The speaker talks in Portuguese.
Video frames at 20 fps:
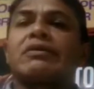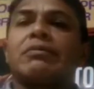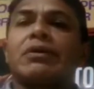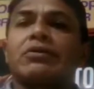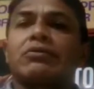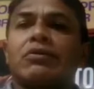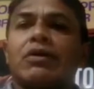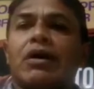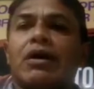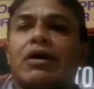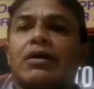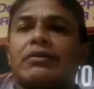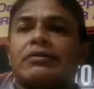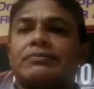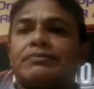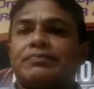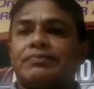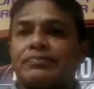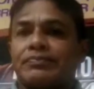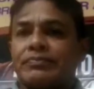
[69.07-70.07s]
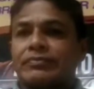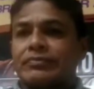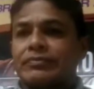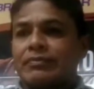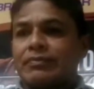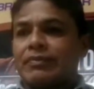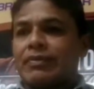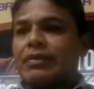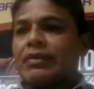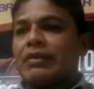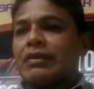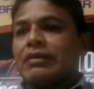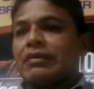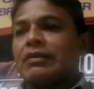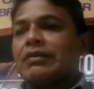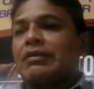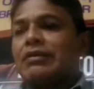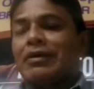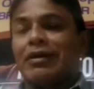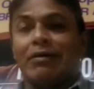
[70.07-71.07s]
batucada.
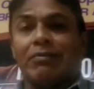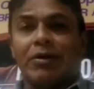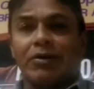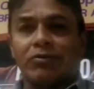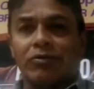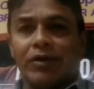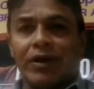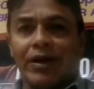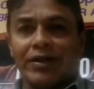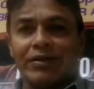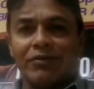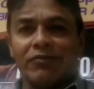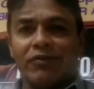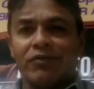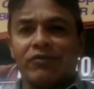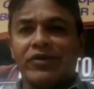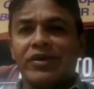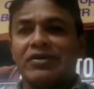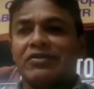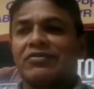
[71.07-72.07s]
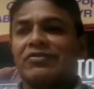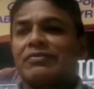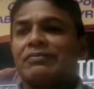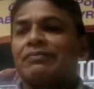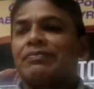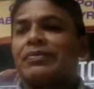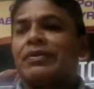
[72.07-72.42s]
É a batucada envolvente.